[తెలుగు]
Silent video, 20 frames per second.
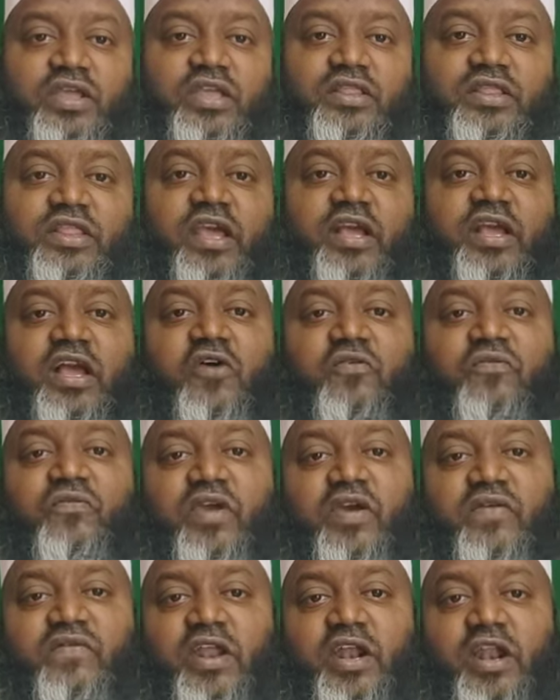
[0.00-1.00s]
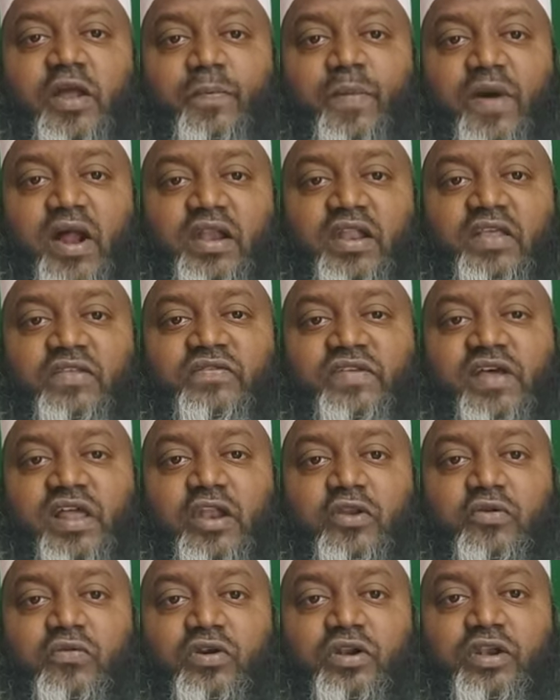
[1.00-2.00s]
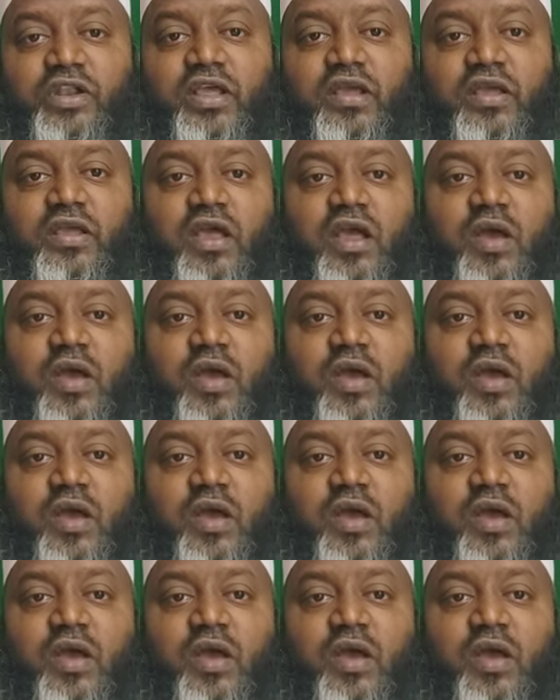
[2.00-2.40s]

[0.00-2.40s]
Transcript: ఈతేకాఫ్ ఎవరైనా పాటించాలనుకుంటే